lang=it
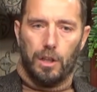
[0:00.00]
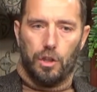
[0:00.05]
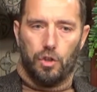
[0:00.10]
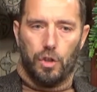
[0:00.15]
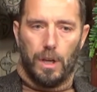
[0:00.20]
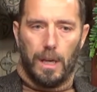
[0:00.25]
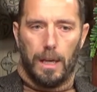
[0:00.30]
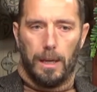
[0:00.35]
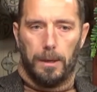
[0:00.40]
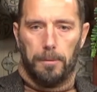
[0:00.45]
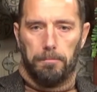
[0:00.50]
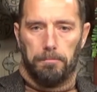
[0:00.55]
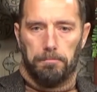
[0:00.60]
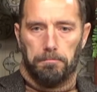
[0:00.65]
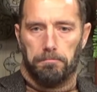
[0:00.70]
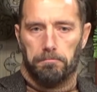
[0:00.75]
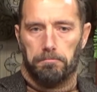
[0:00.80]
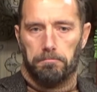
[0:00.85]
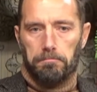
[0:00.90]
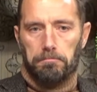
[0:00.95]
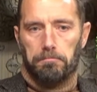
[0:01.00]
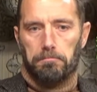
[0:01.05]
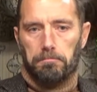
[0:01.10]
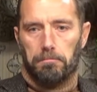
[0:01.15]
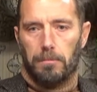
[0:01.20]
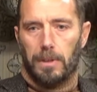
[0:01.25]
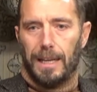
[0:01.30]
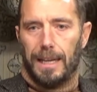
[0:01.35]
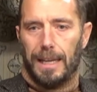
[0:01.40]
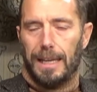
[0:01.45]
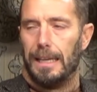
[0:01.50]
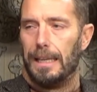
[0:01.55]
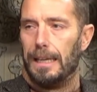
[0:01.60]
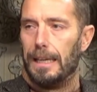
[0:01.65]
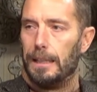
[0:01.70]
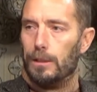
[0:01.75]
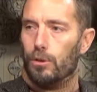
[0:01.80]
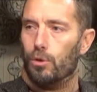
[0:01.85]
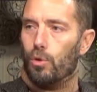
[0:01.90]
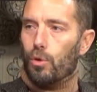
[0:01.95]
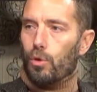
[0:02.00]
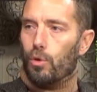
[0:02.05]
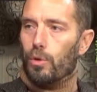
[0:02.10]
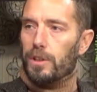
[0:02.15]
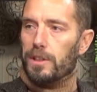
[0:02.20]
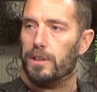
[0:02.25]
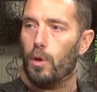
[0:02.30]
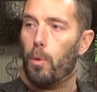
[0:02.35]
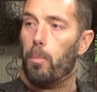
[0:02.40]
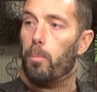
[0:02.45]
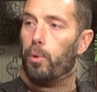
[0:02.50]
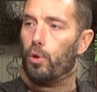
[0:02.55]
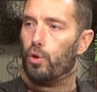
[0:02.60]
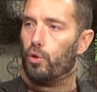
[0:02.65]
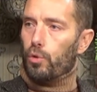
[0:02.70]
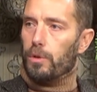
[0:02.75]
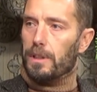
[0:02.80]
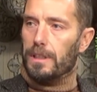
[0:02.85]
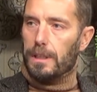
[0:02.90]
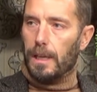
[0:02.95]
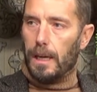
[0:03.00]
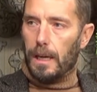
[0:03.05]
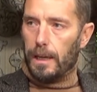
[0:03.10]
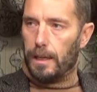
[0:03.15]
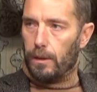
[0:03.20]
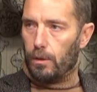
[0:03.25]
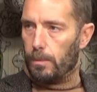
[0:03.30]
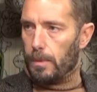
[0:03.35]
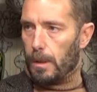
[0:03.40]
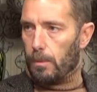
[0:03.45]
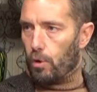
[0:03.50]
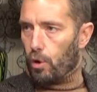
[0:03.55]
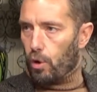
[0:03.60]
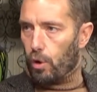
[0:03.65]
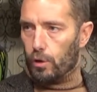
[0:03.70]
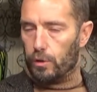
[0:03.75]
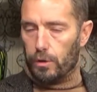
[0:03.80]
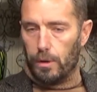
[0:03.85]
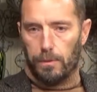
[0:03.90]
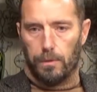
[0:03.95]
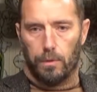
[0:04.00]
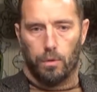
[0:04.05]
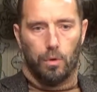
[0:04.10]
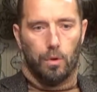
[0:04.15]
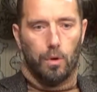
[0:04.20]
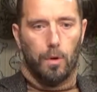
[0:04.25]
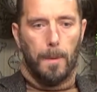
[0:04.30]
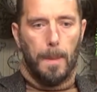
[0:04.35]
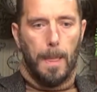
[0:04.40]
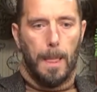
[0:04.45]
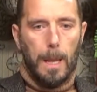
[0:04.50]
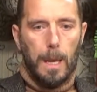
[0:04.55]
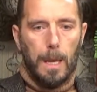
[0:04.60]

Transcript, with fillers: ci ha mm, regalato questa opportunità che noi abbiamo colto al volo.